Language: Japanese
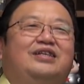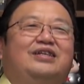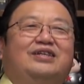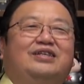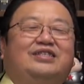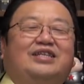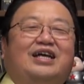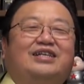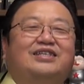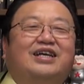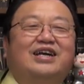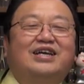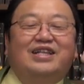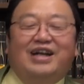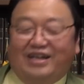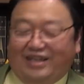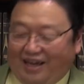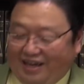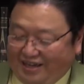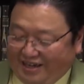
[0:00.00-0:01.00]
支え
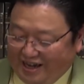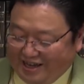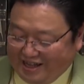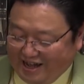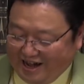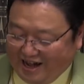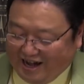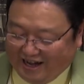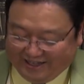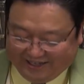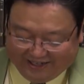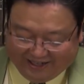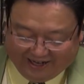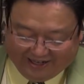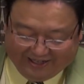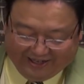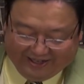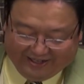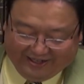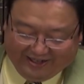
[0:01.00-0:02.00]
なきゃいけないはず
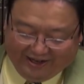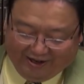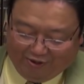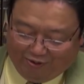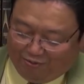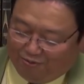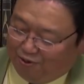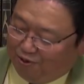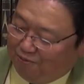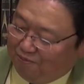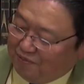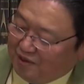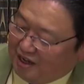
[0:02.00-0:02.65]
なんですけども、